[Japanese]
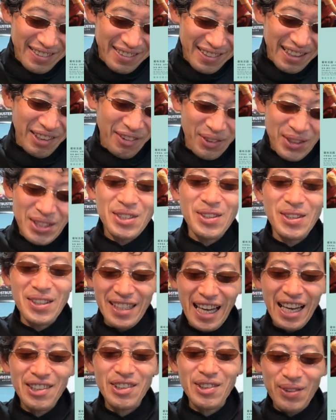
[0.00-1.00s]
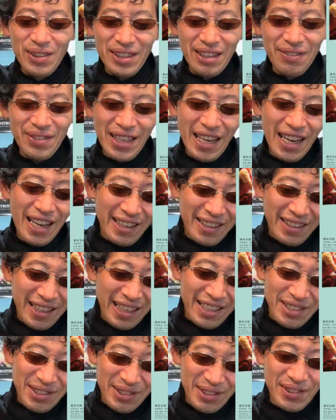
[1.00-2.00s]
なんか面白いなと思って見れ
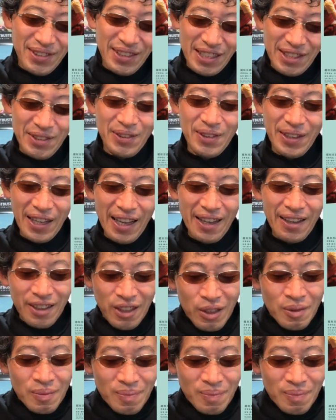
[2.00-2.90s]
たりするんですよね。